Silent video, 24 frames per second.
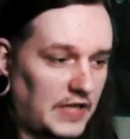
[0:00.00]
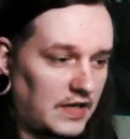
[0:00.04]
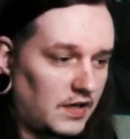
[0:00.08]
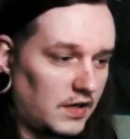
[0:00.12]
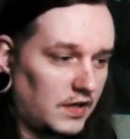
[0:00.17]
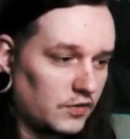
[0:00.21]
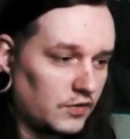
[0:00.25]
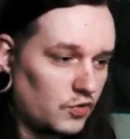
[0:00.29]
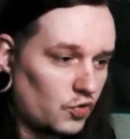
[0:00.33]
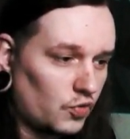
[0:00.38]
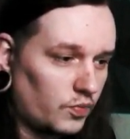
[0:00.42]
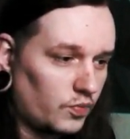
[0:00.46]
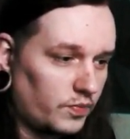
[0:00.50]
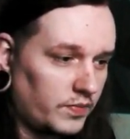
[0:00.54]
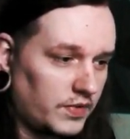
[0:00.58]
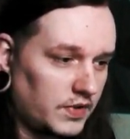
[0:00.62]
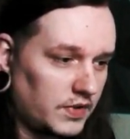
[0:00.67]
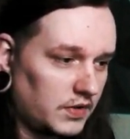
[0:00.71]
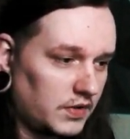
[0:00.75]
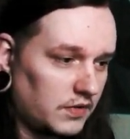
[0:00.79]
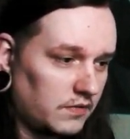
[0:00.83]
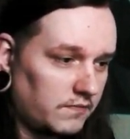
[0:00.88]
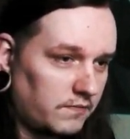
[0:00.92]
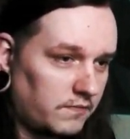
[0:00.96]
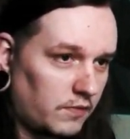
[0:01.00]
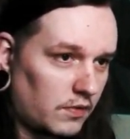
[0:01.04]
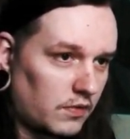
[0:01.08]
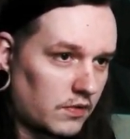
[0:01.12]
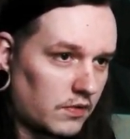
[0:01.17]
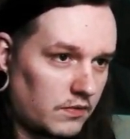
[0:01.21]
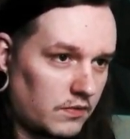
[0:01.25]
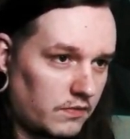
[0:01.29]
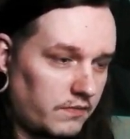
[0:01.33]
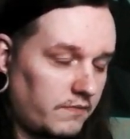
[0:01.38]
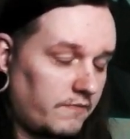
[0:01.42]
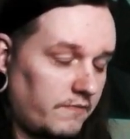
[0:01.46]
от группы
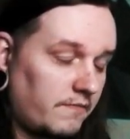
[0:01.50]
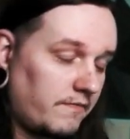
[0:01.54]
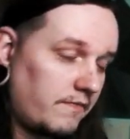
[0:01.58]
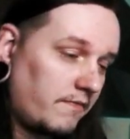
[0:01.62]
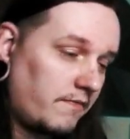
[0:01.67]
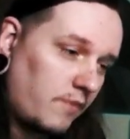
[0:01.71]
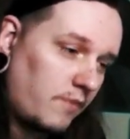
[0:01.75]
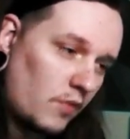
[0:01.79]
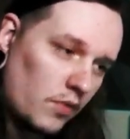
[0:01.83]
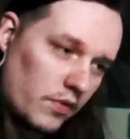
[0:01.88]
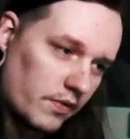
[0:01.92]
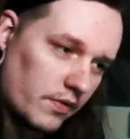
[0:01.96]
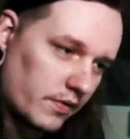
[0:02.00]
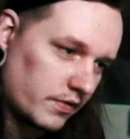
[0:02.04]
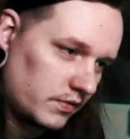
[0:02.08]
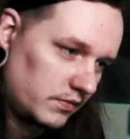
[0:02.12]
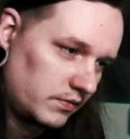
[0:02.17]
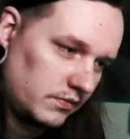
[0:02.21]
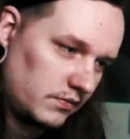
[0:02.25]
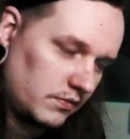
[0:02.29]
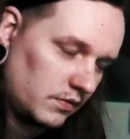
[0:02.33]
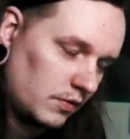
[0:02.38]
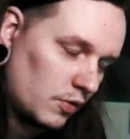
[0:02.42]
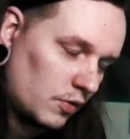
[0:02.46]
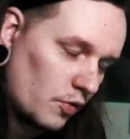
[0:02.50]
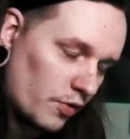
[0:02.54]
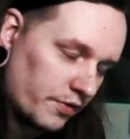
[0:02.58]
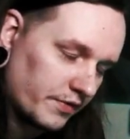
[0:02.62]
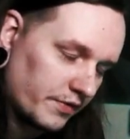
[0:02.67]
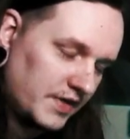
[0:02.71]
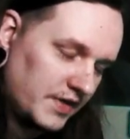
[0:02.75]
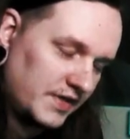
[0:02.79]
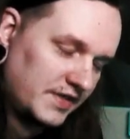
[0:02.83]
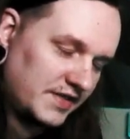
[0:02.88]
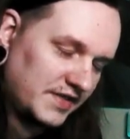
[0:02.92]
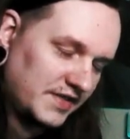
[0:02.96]
Follow for
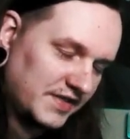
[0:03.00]
Lorne.